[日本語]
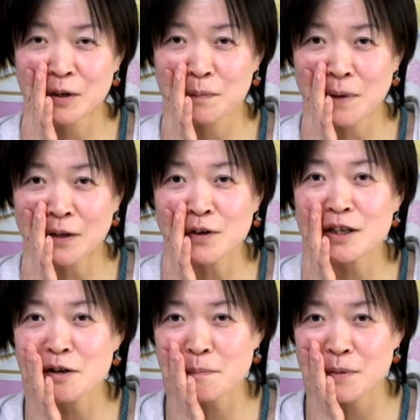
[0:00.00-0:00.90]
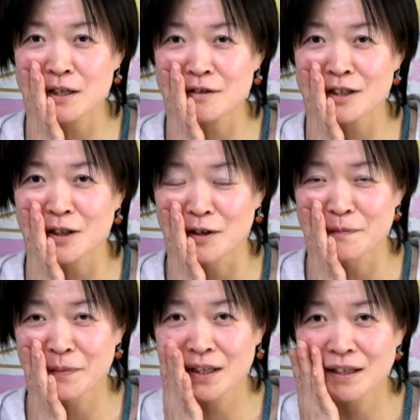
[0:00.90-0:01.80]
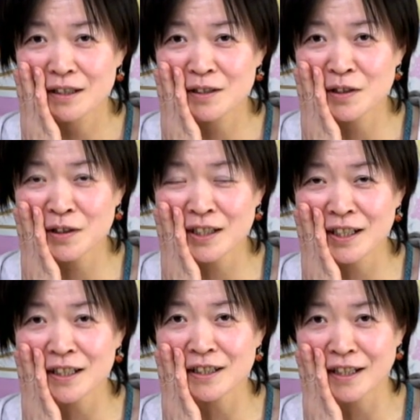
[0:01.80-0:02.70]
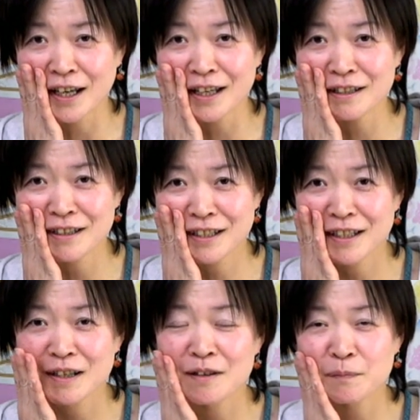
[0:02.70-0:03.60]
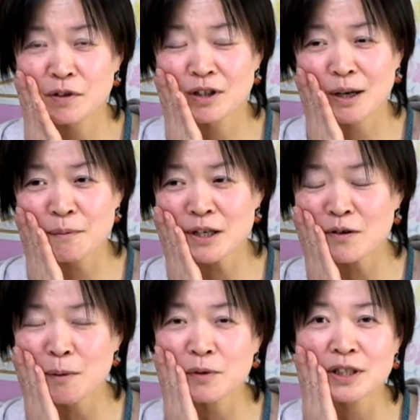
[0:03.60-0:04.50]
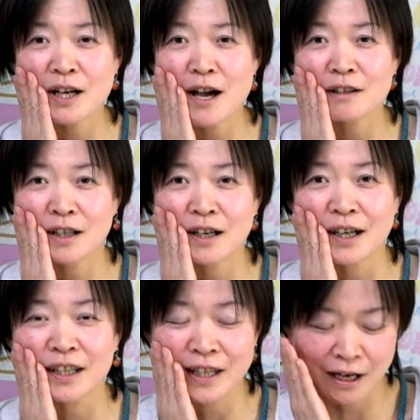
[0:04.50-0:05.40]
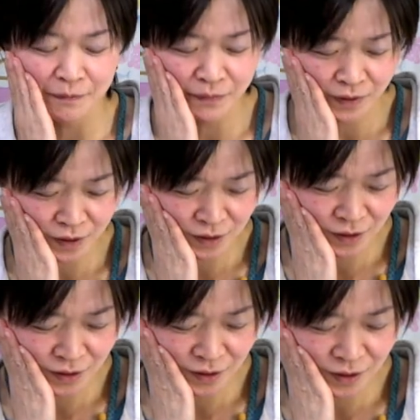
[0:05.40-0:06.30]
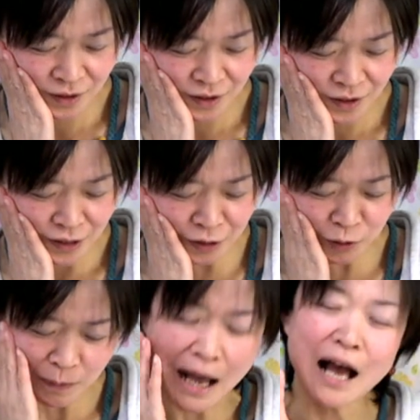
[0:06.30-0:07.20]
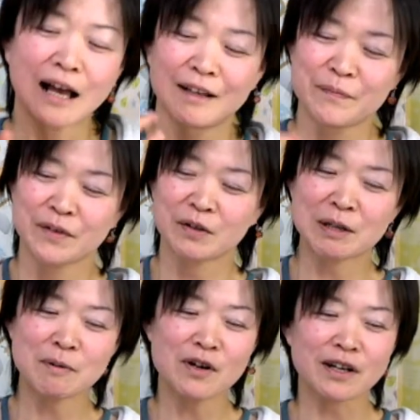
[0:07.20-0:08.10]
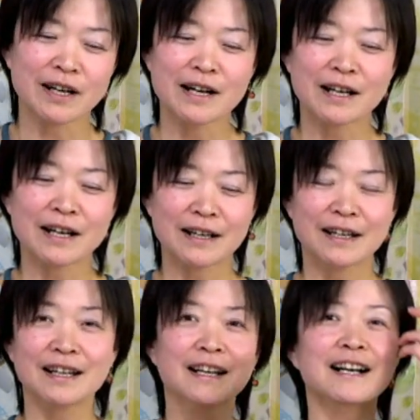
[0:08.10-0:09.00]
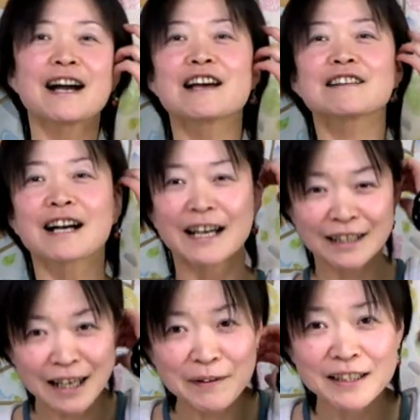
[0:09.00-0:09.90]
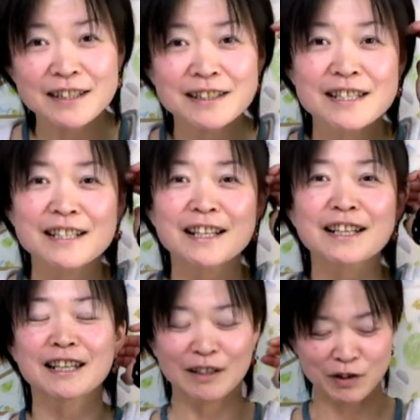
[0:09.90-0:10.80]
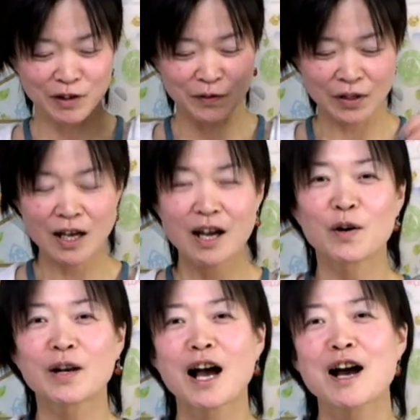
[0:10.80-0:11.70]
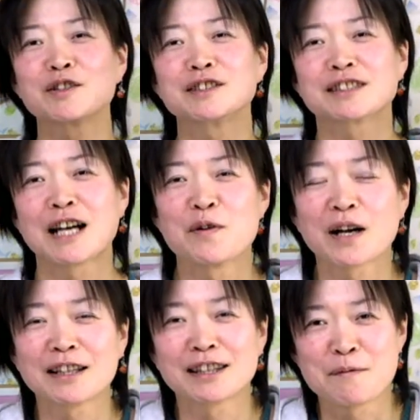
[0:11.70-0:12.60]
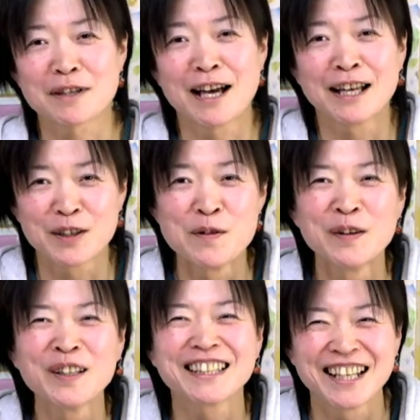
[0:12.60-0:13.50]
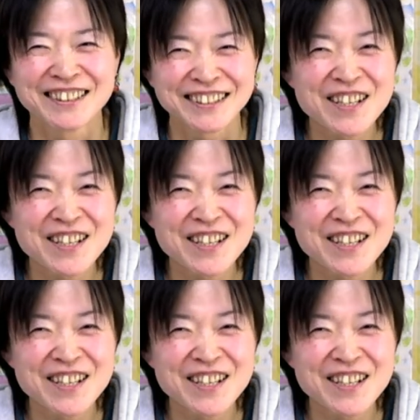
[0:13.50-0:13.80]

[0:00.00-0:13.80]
のあの色ピンク色超綺麗じゃないフラミンゴがもし買えるなら買いたいあとはこれも買える買えないは全然知らないけどオランウータンを飼ってみたいと思ってる